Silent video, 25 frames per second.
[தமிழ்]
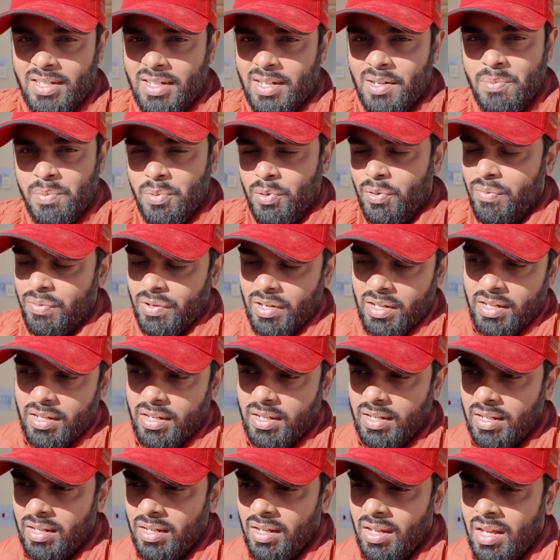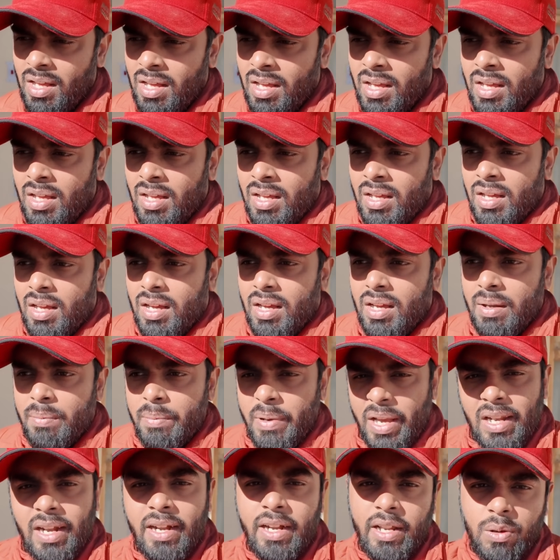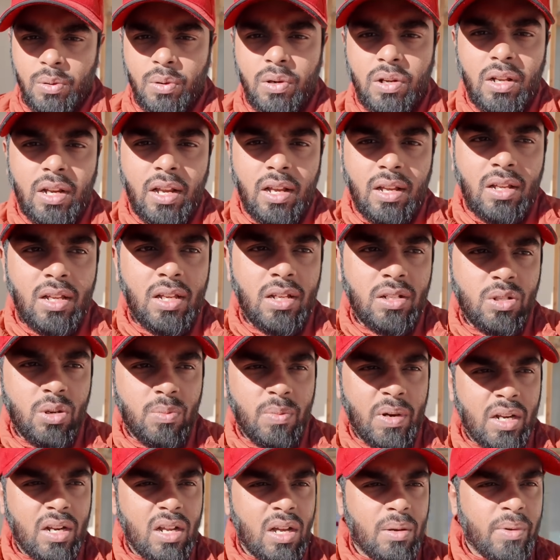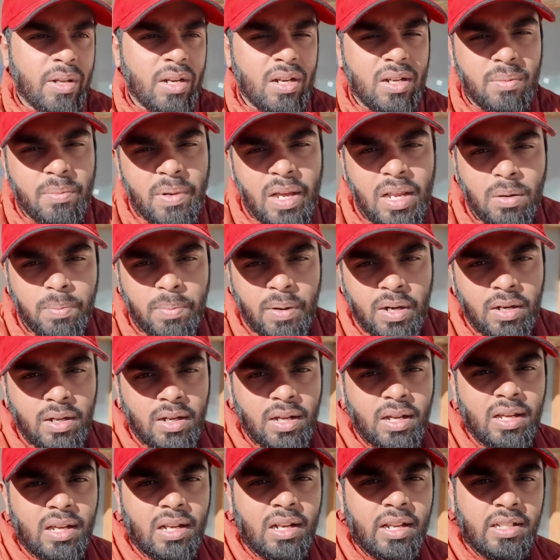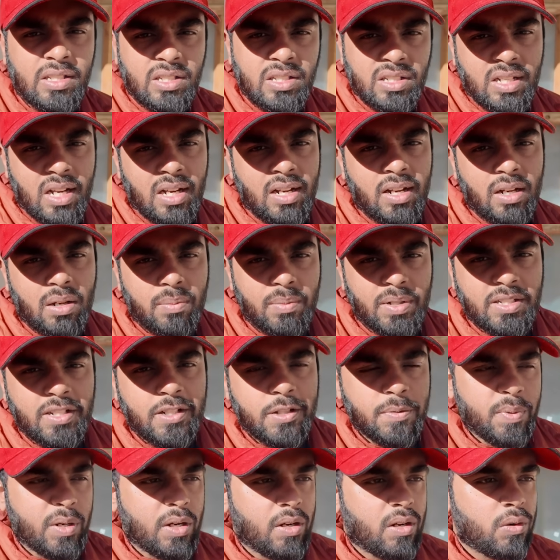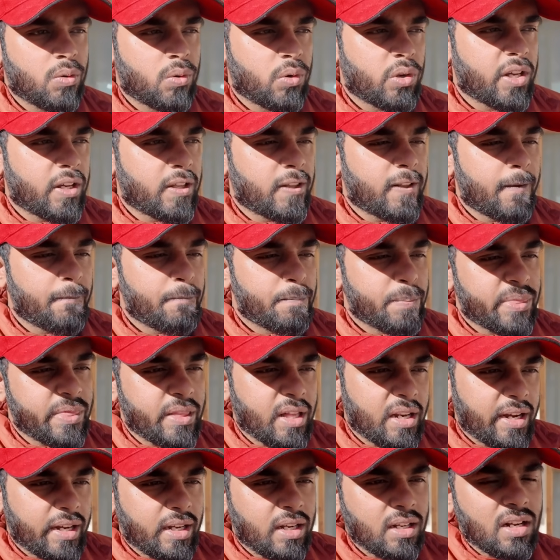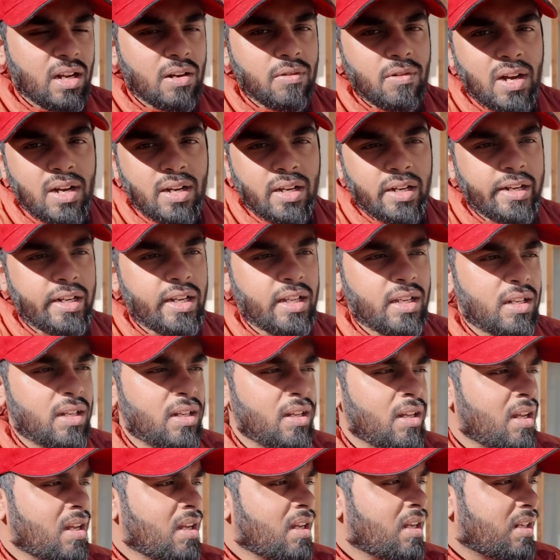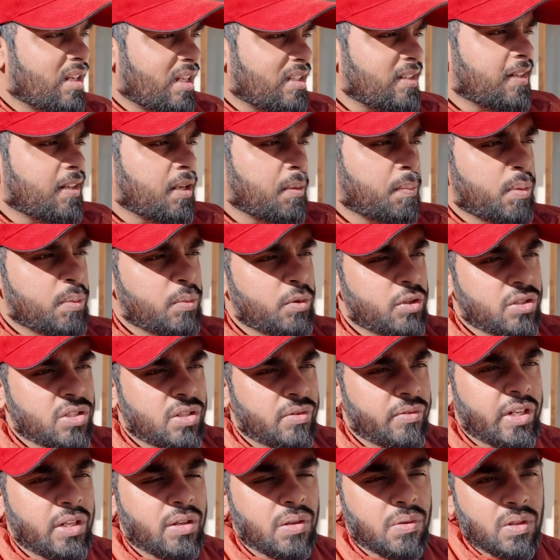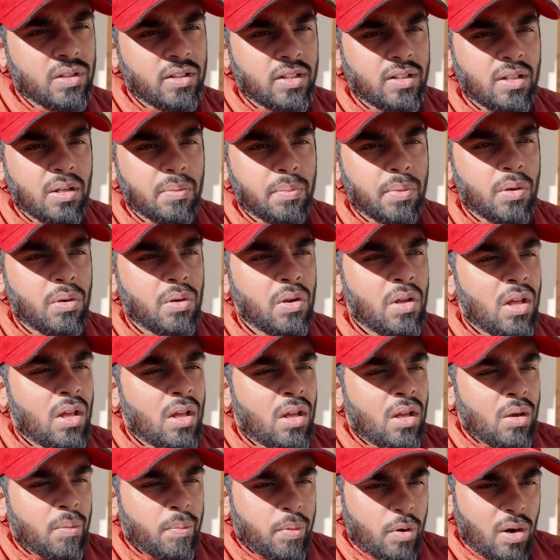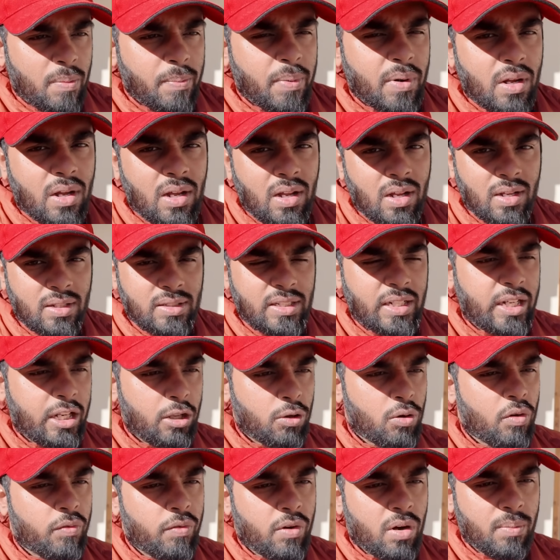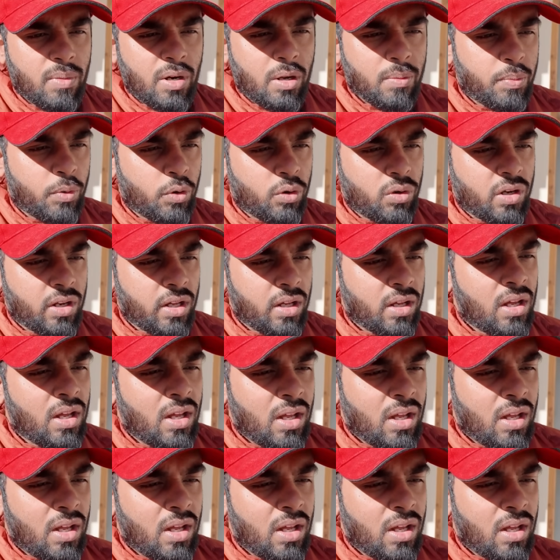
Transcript: அதுக்கான ப்ரூஃப்லாம் இருக்குது மெயில் ஐடி கொடுக்குறேன் ஸோ மறக்காமல் எனக்கு மெயில் பண்ணுங்கள் இல்லை இன்ஸ்டாவில் எனக்கு மெசேஜ் பண்ணாலும் ஓகே தான் இந்த ரேட்டுக்கு நான் வாங்க ரெடின்னு நான் இந்த ட்ரிப்பு முடிச்சுட்டு வீட்டுக்கு வந்ததுக்கப்புறம் ப்ராப்பராக அந்த டிஓ ஃபார்ம்லாம் போட்டு